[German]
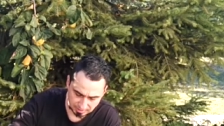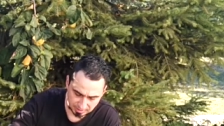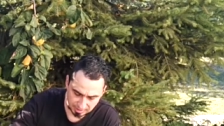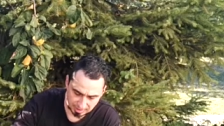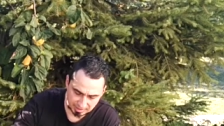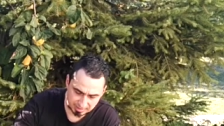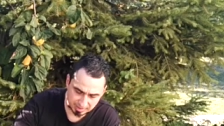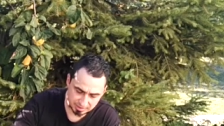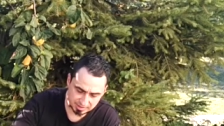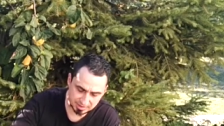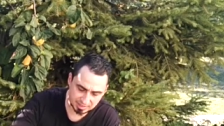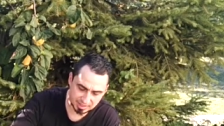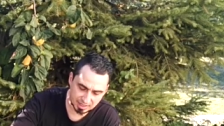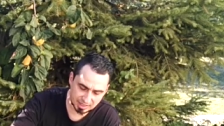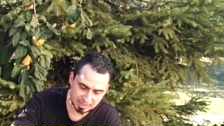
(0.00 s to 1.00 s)
Da ist jetzt
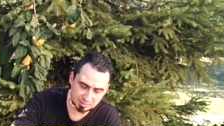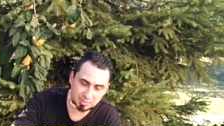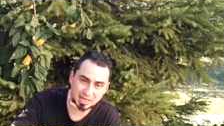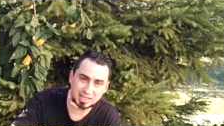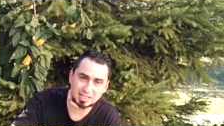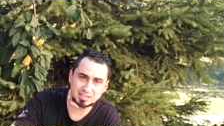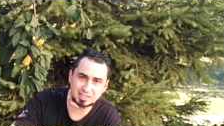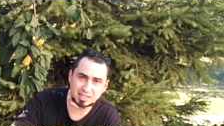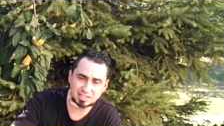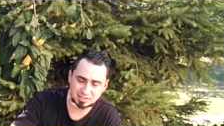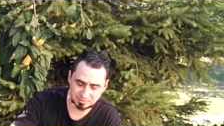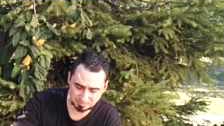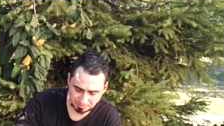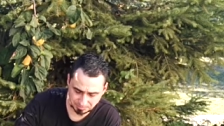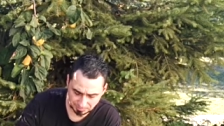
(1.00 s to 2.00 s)
eine kleine Macke
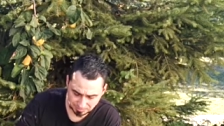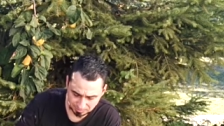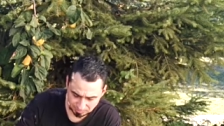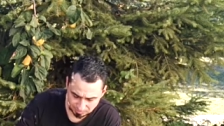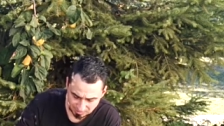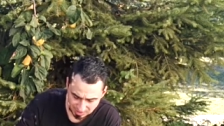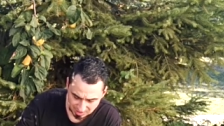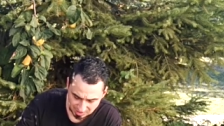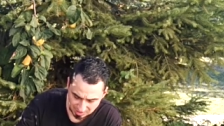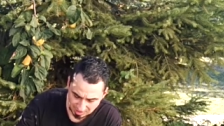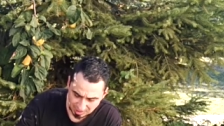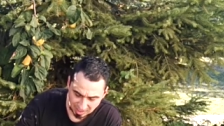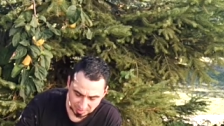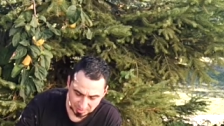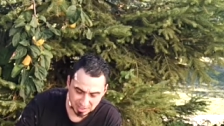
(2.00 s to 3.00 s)
dran,
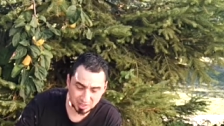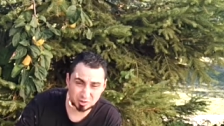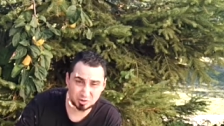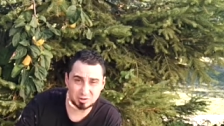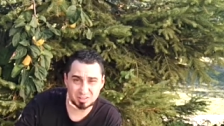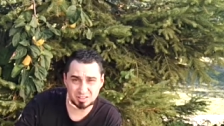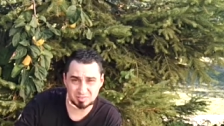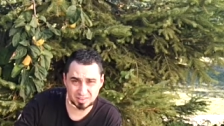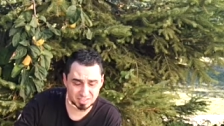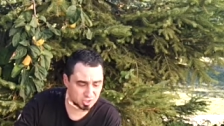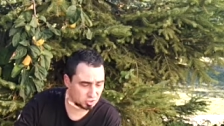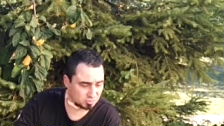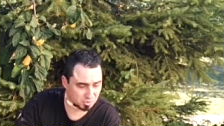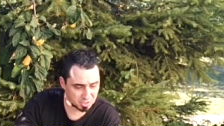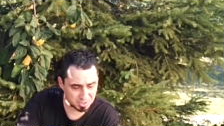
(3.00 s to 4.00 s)
aber da könnte ich
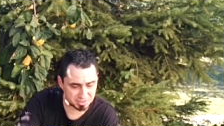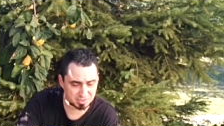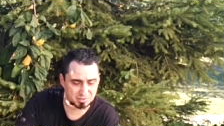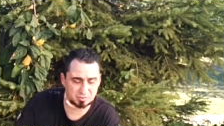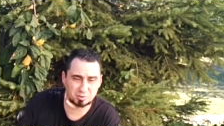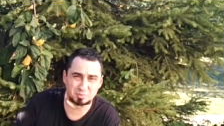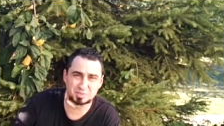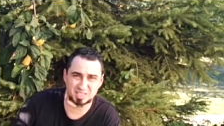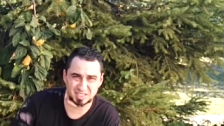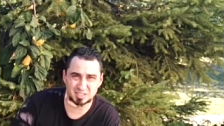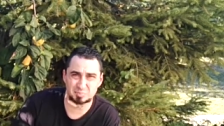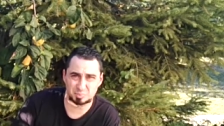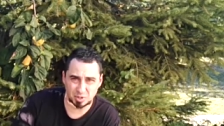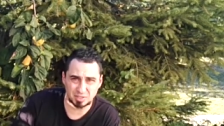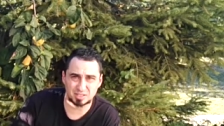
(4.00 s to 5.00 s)
fast schwören, dass es vom
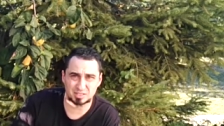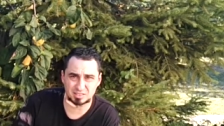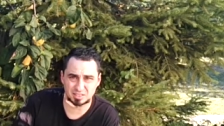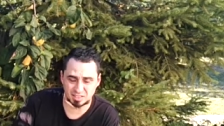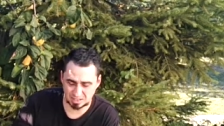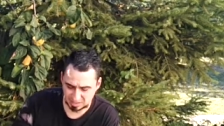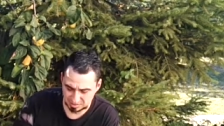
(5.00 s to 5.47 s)
Transport ist. Ne?